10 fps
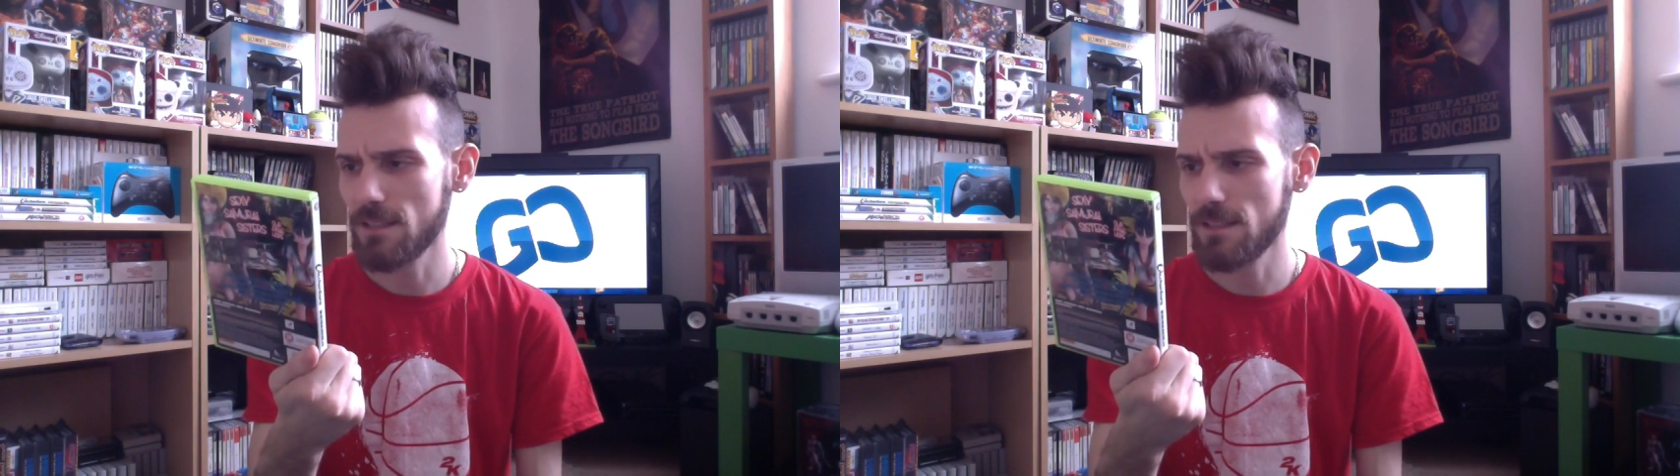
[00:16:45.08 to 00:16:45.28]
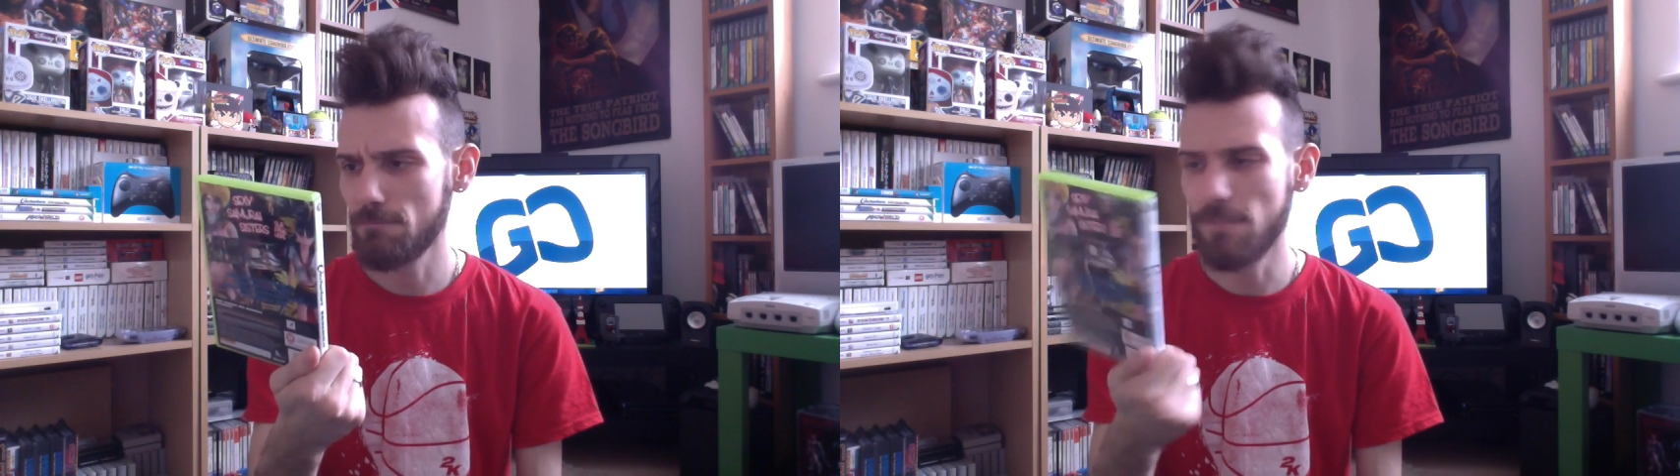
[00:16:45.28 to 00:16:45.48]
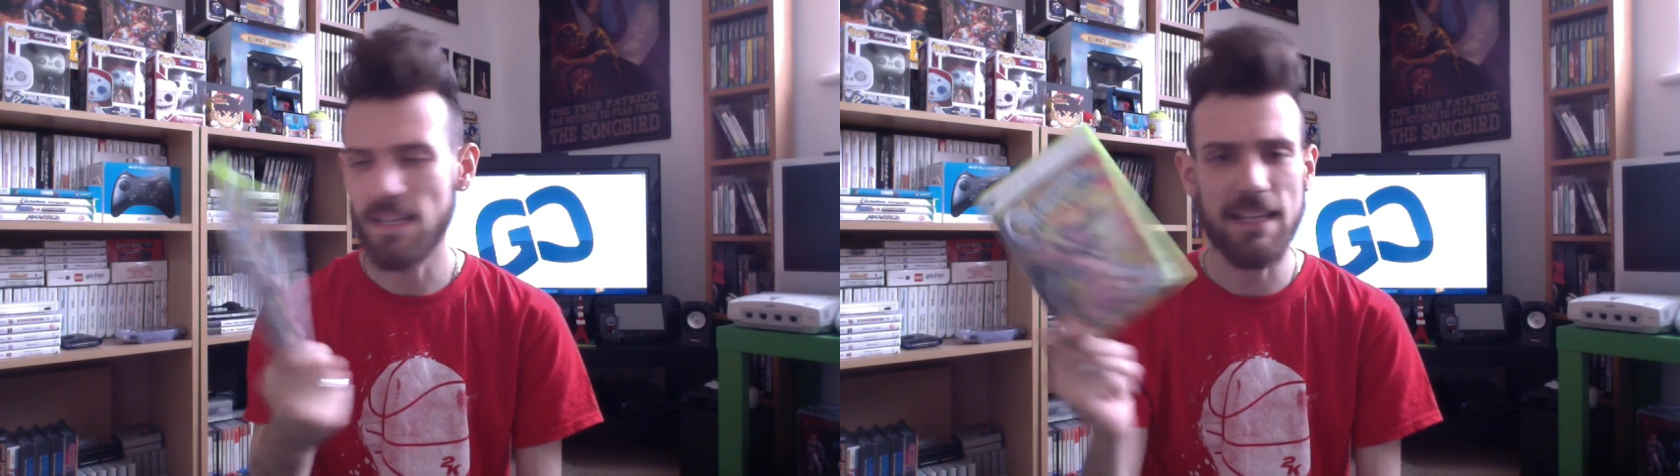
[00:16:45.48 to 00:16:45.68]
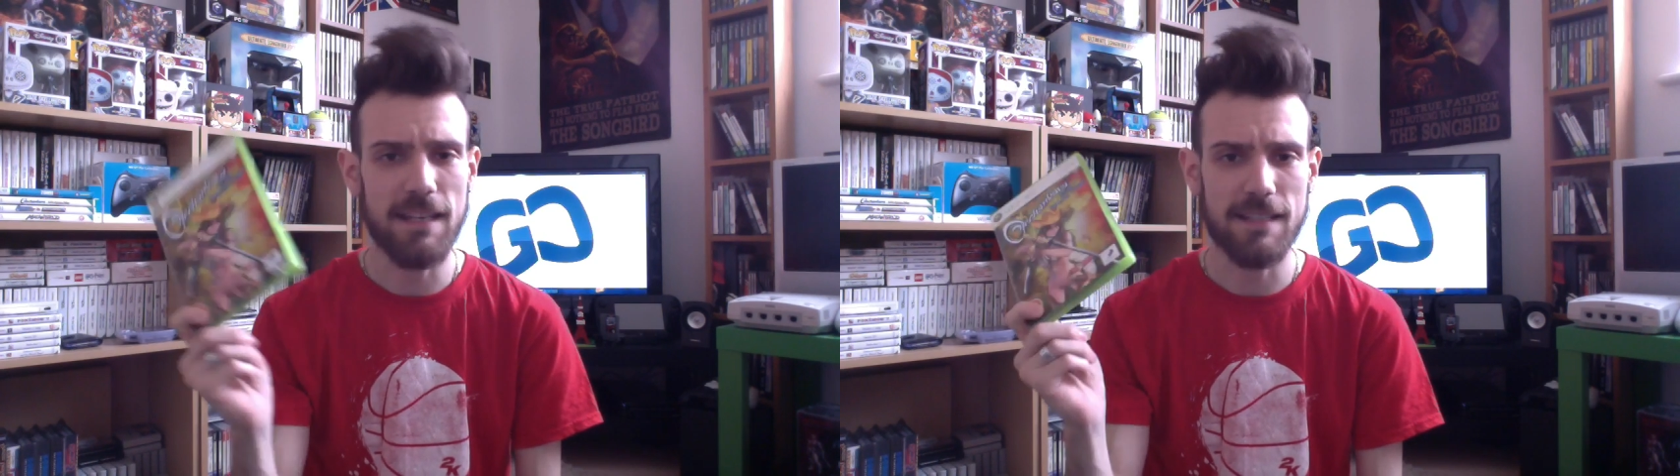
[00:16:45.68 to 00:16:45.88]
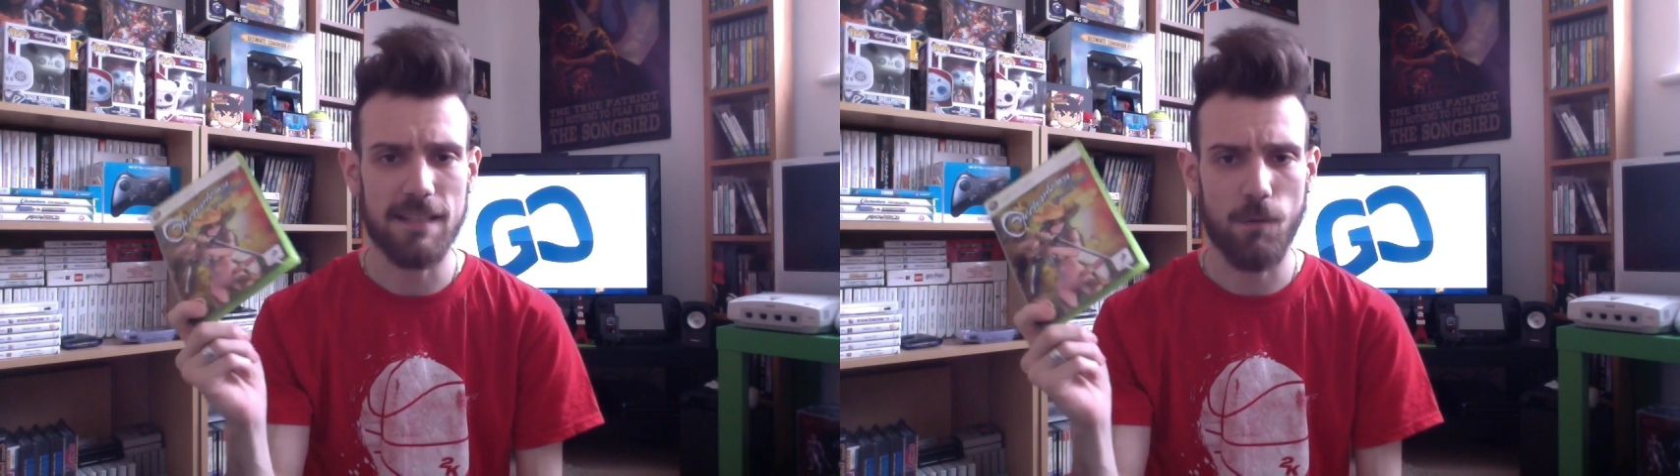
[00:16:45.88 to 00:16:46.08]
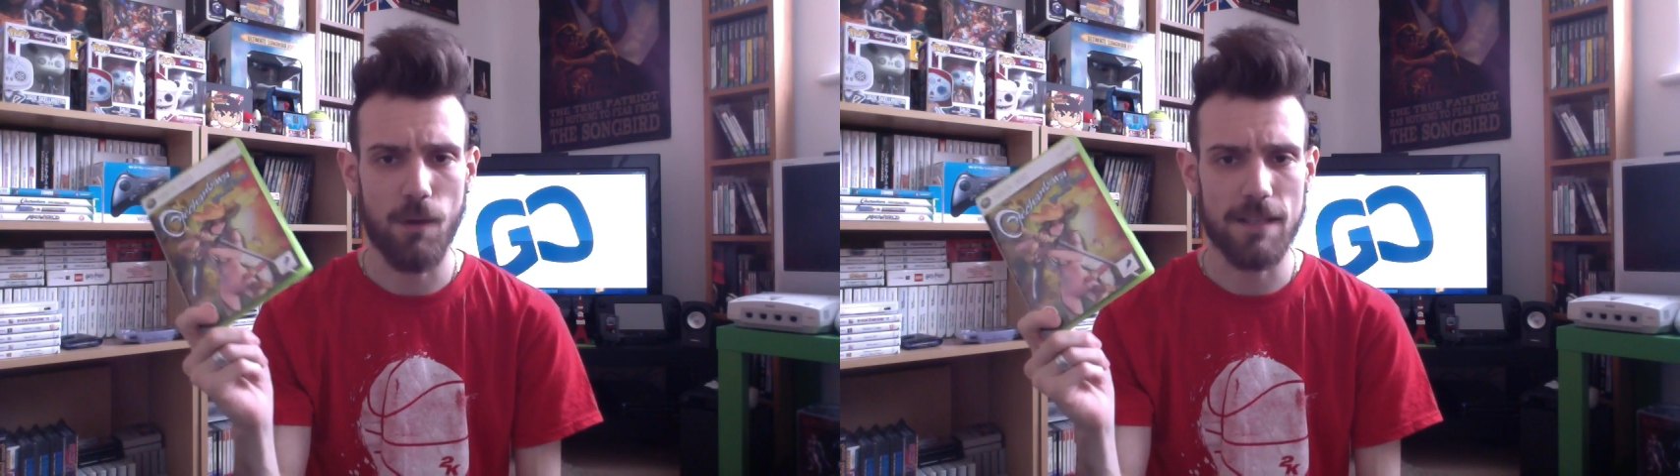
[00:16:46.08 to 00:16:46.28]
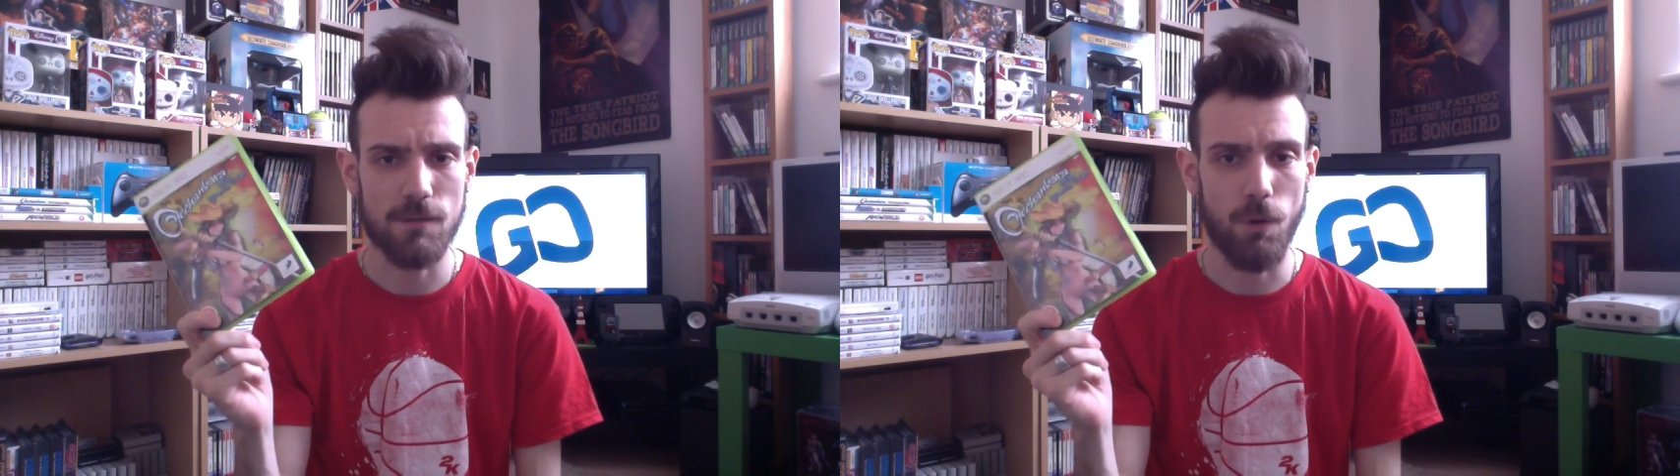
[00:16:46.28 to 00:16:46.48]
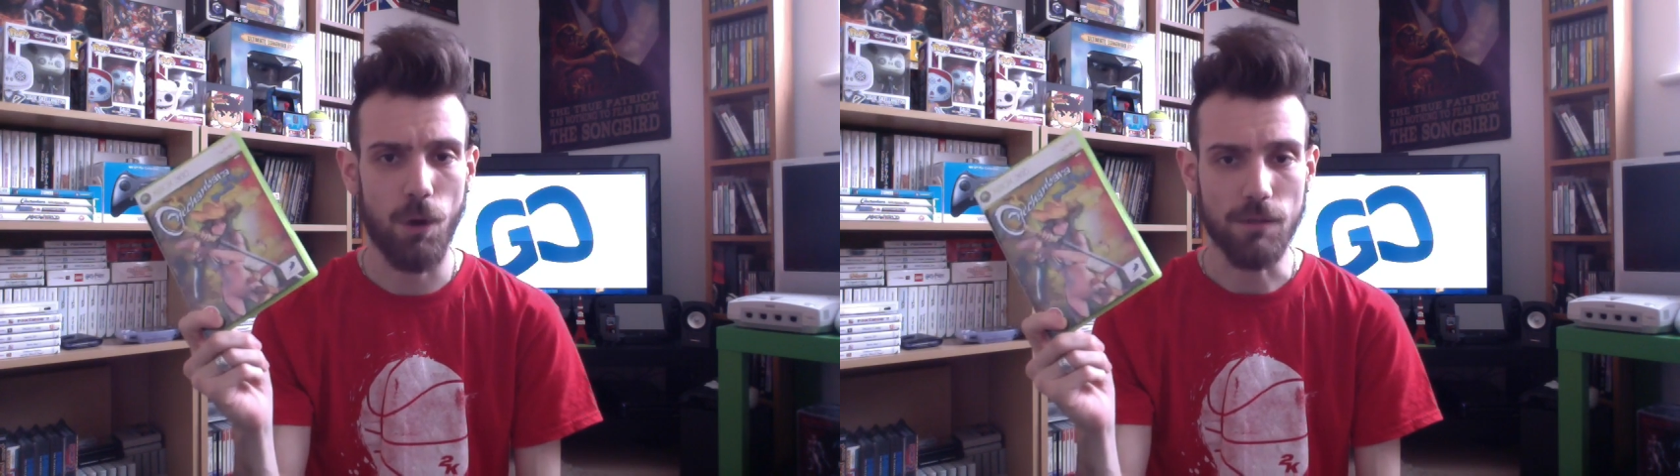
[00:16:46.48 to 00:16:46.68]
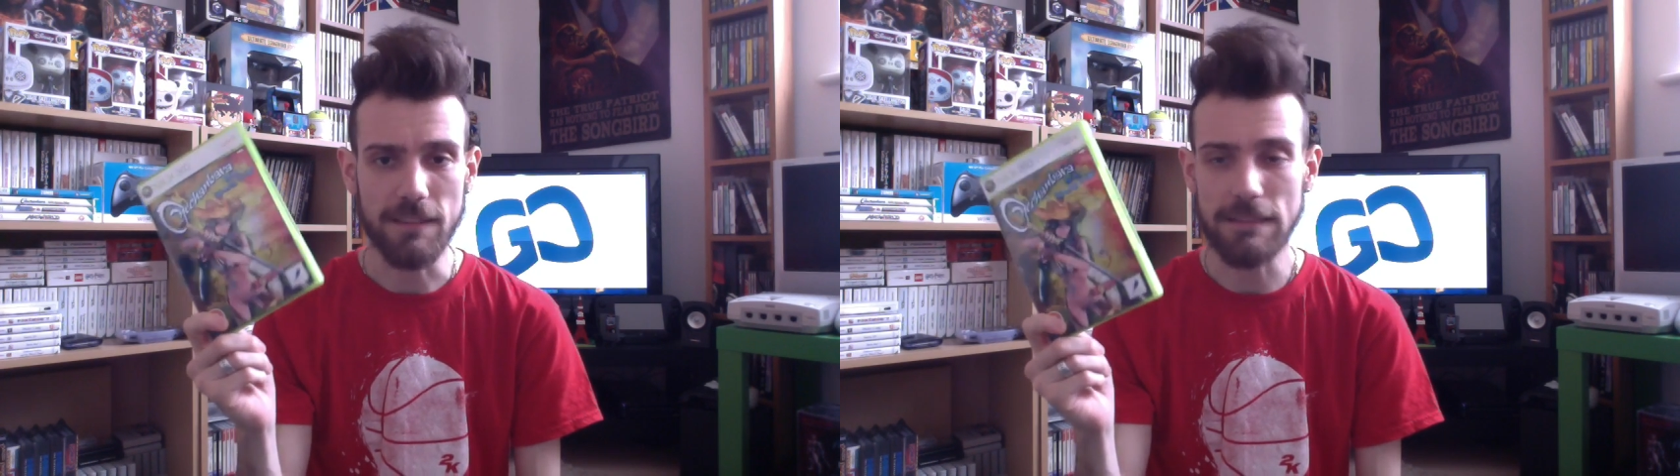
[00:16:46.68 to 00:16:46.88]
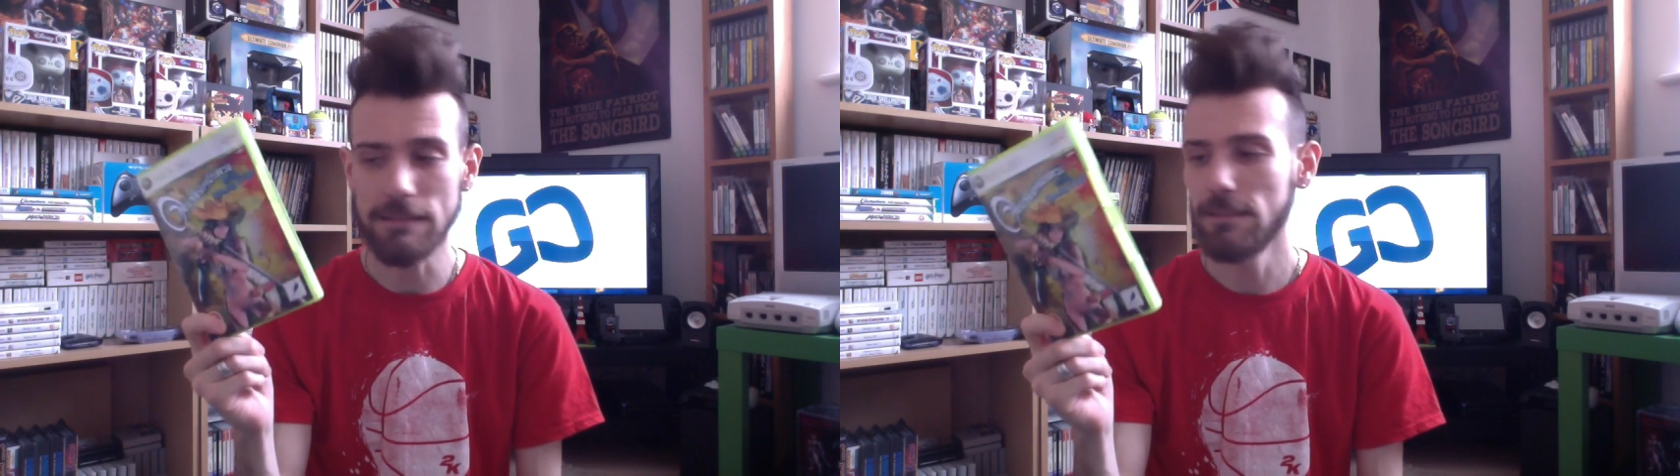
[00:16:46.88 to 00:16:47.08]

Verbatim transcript: Bikini Samurai Squad